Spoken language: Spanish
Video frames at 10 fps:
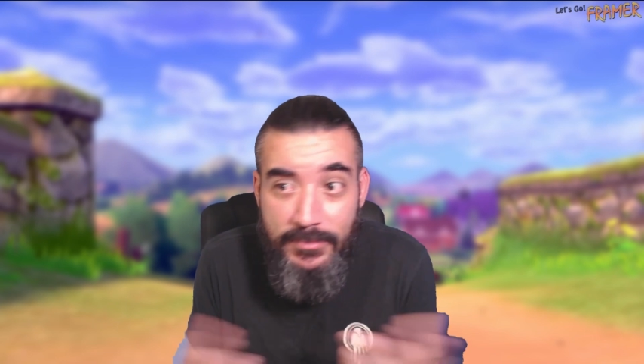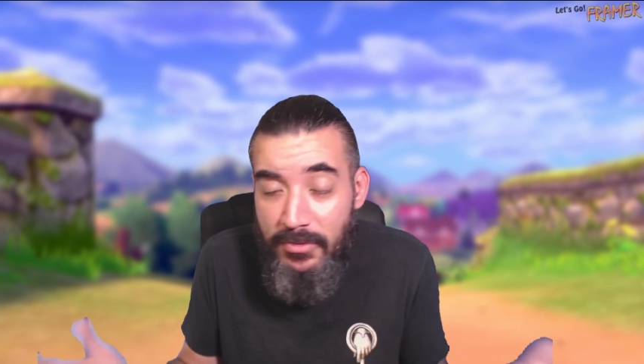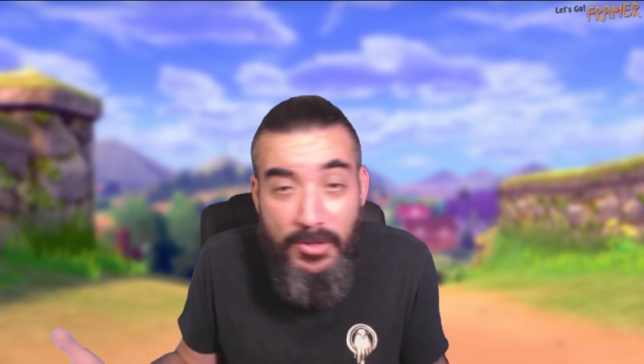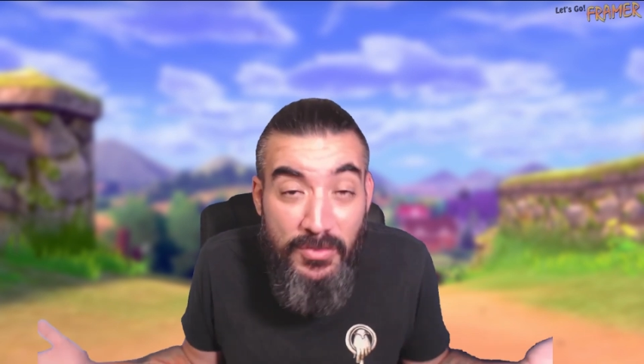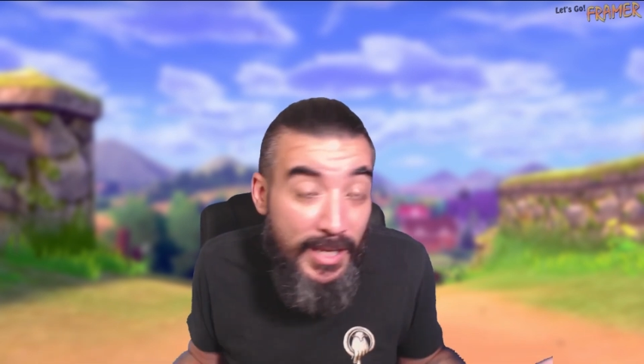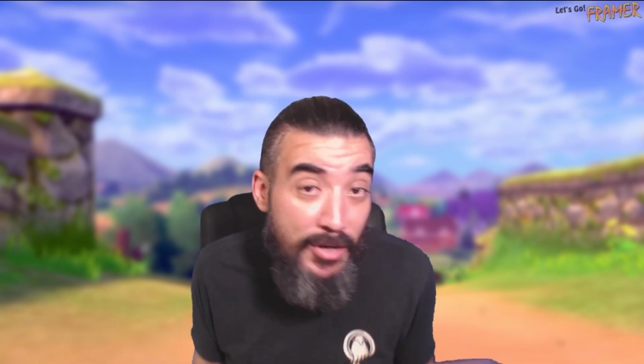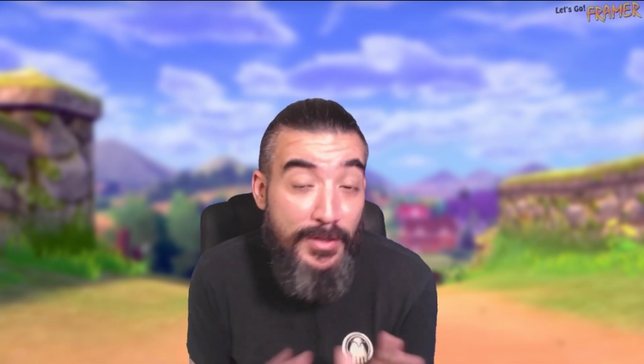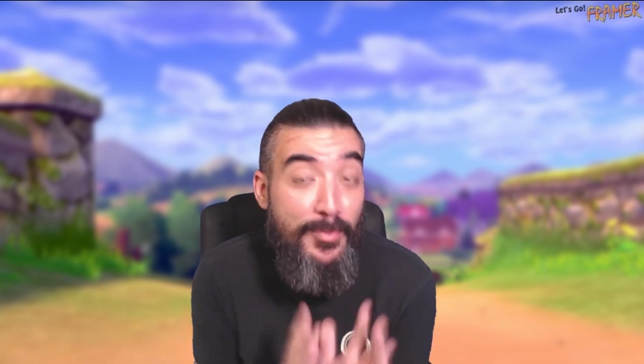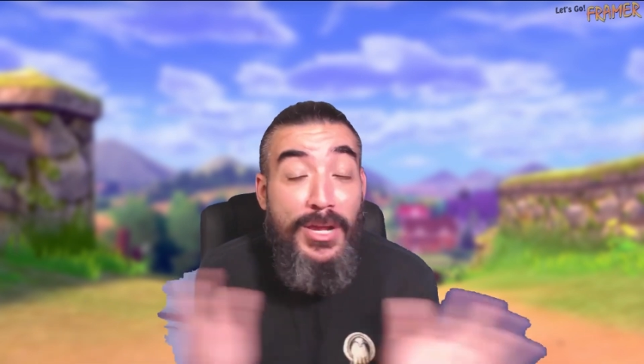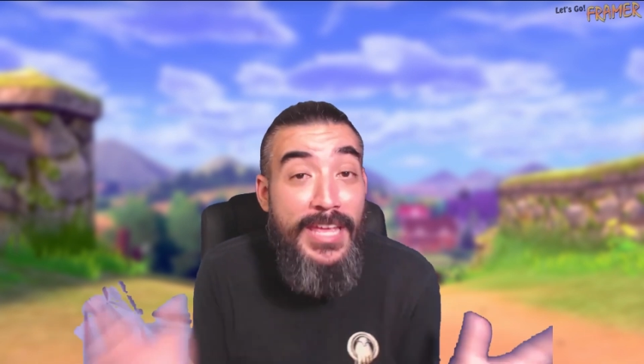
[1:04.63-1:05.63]
No, sé,
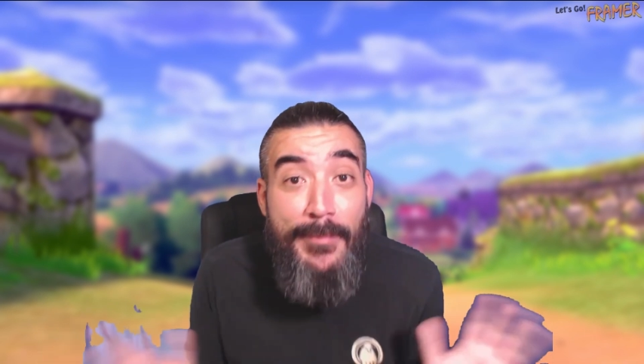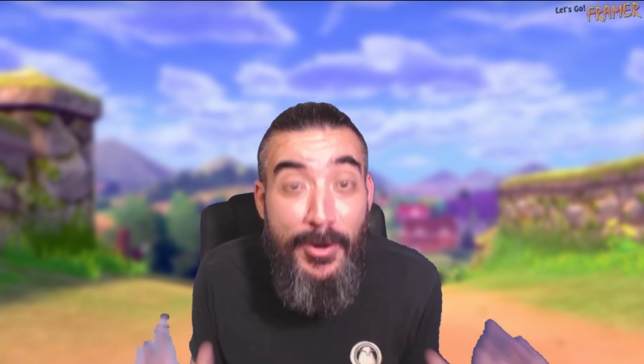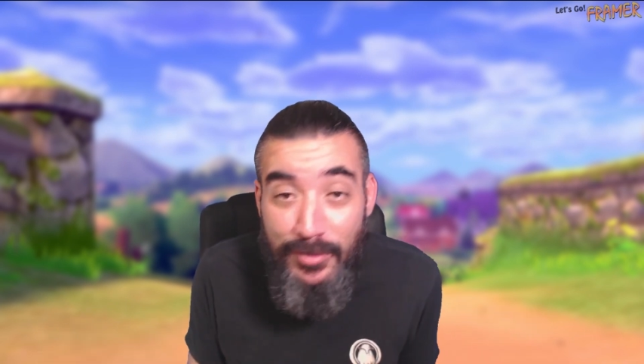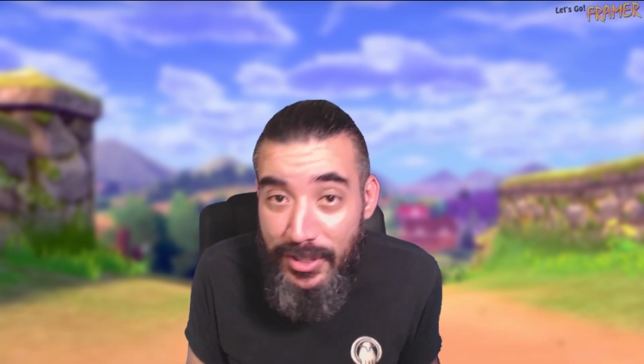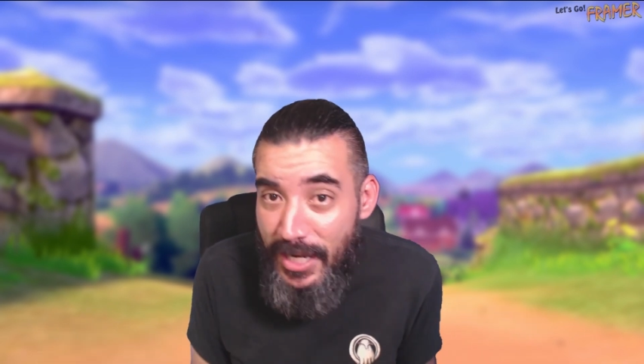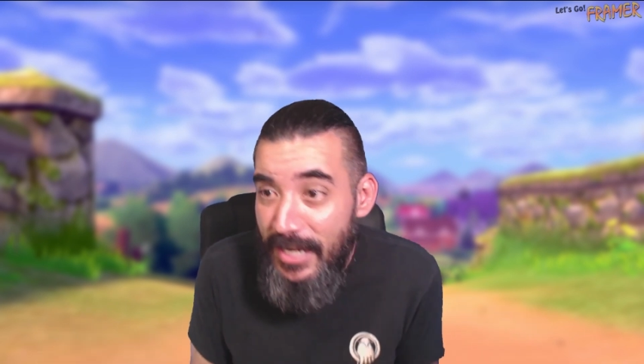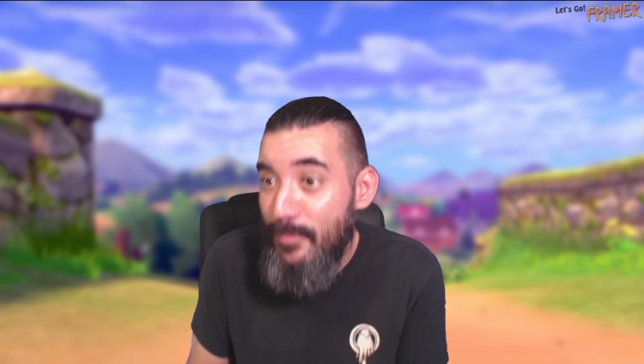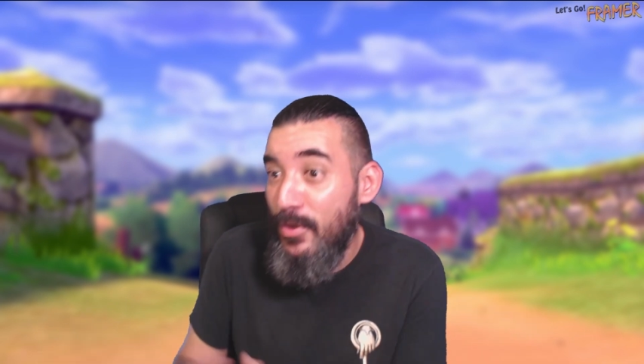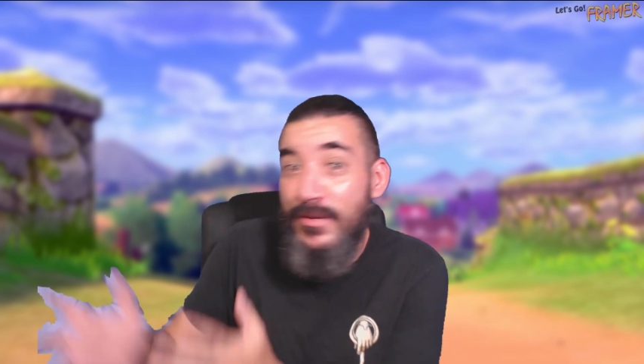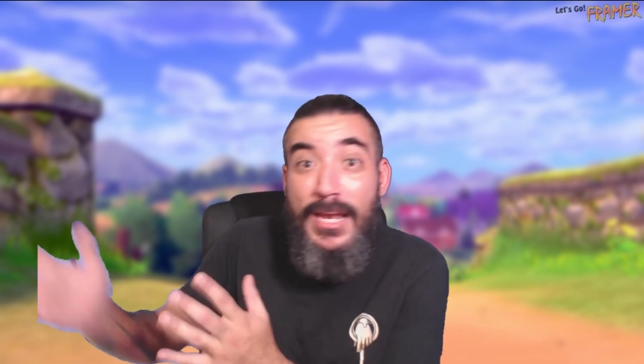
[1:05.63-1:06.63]
no sé por qué le llaman Ultra
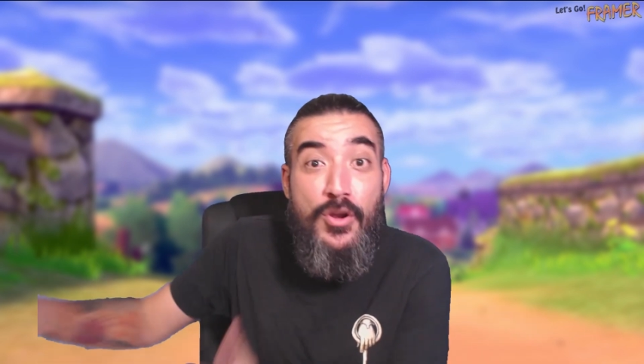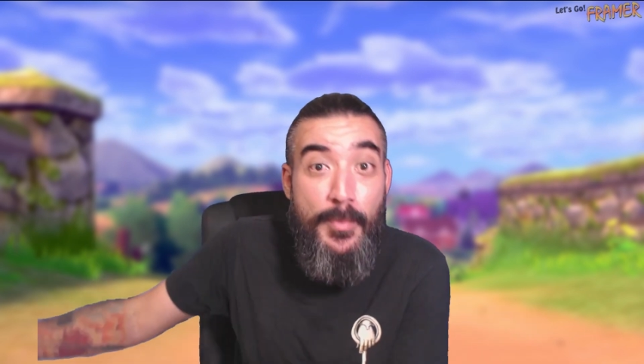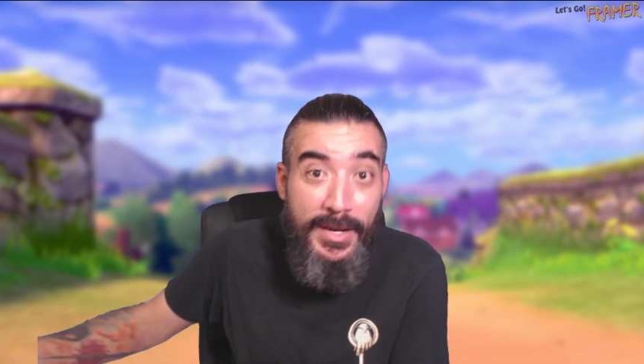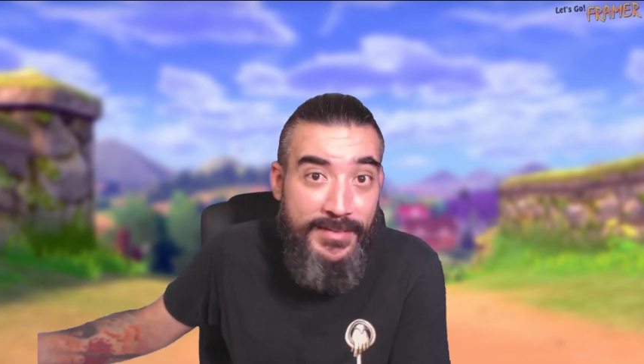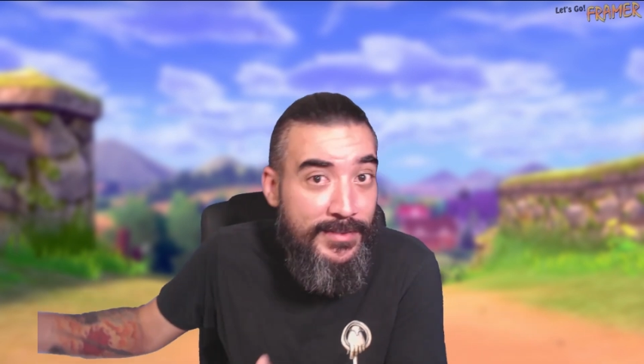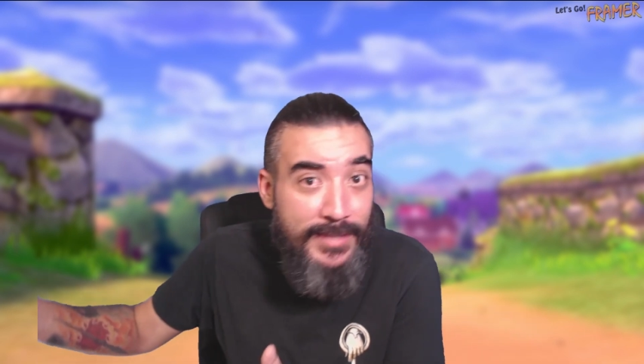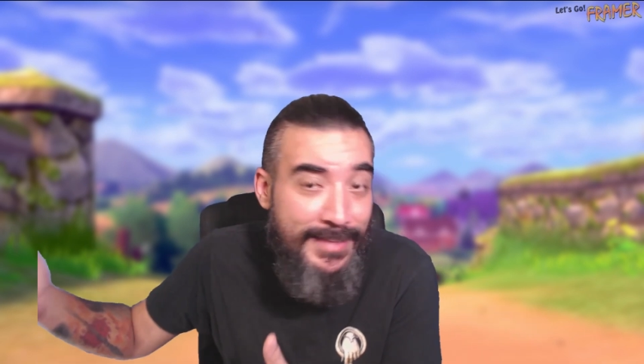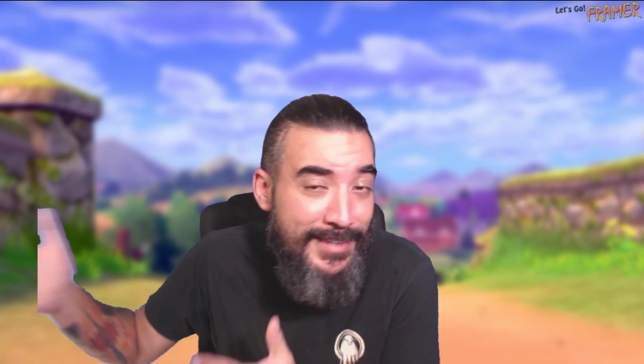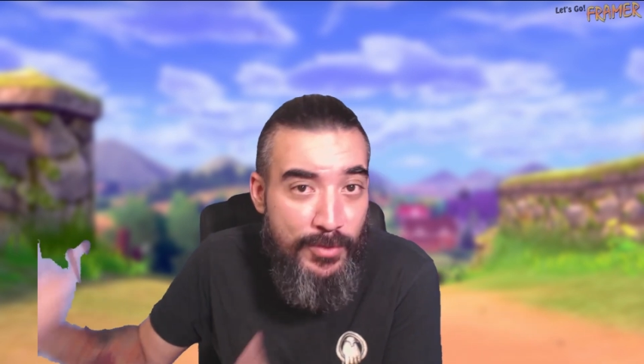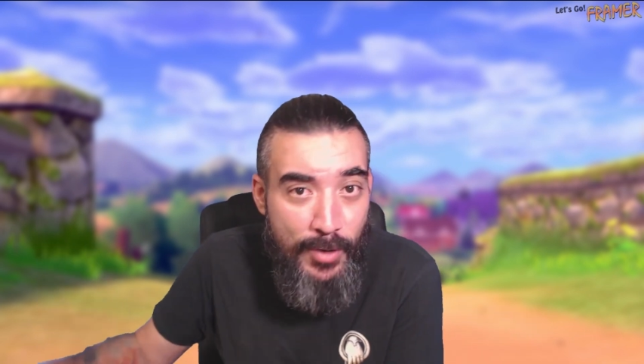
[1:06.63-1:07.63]
Shinies, pero ese es el nombre que se
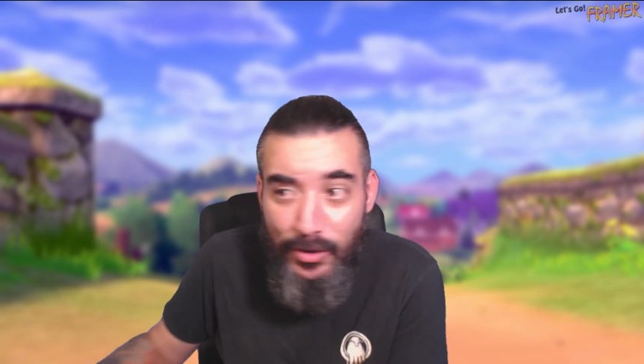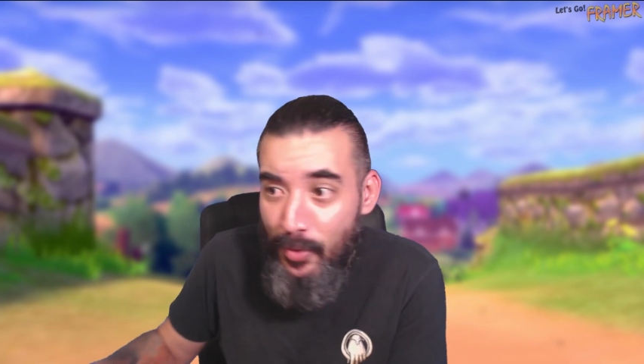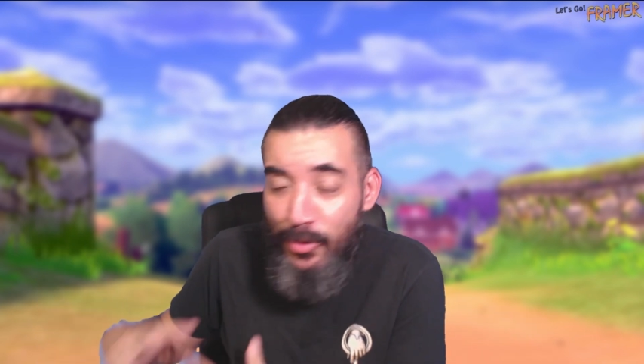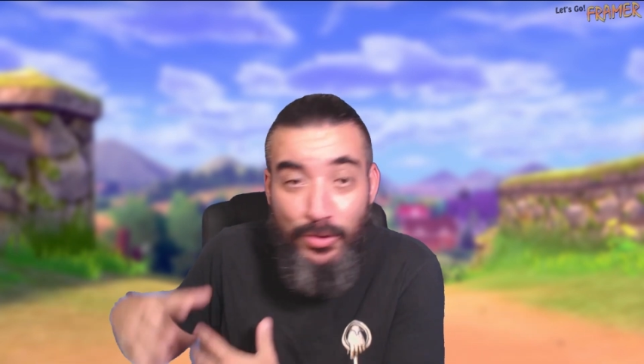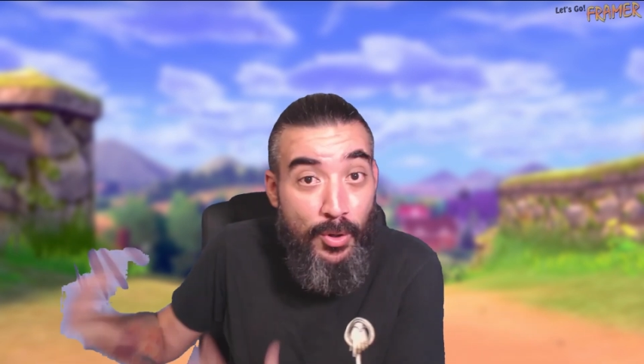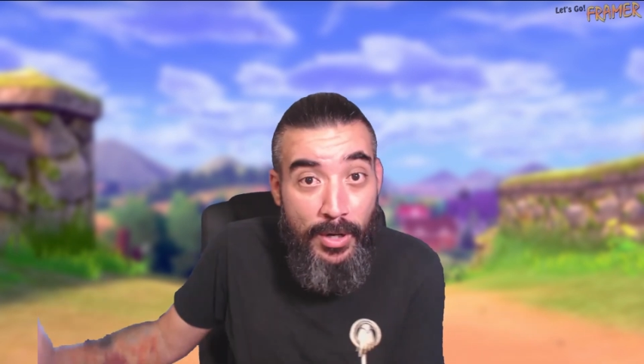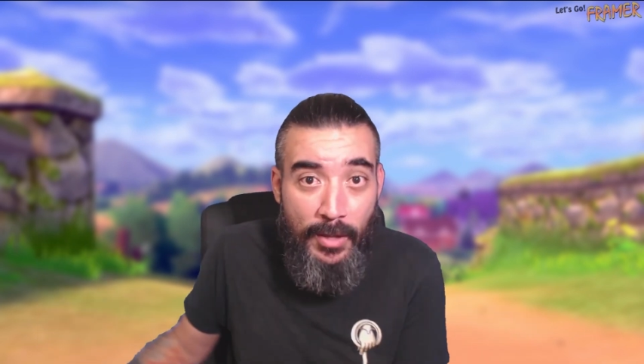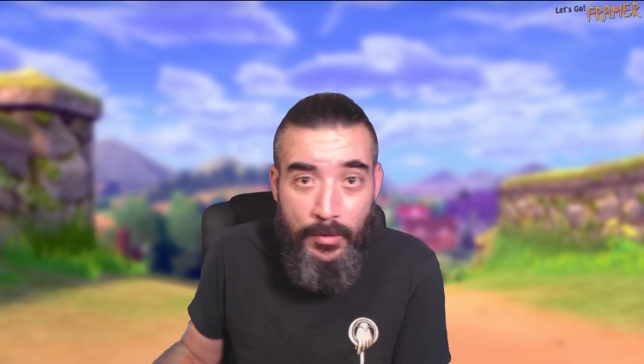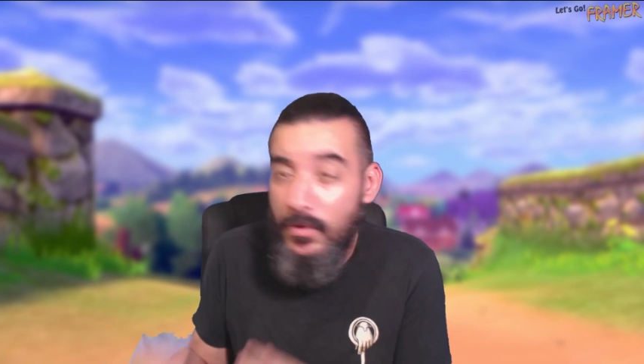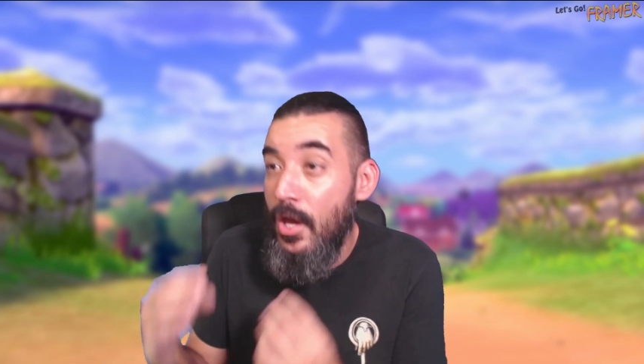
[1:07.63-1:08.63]
está sonando por todos
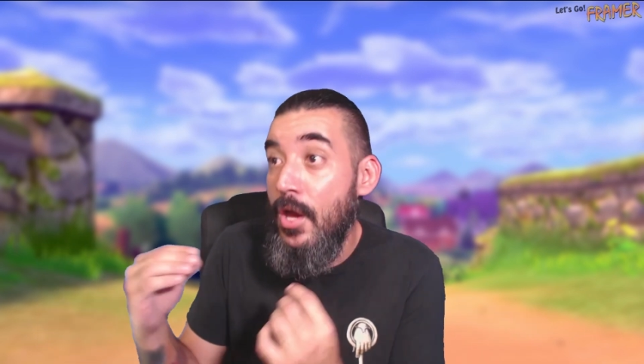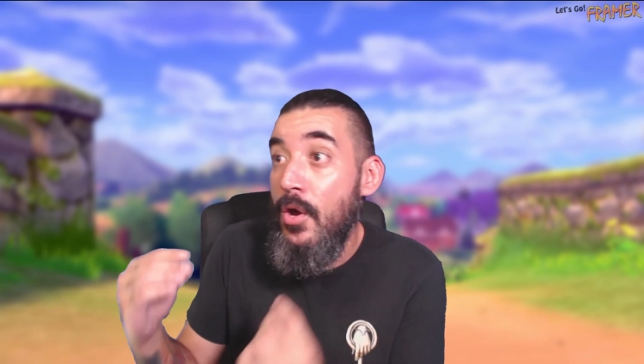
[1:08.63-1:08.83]
lados.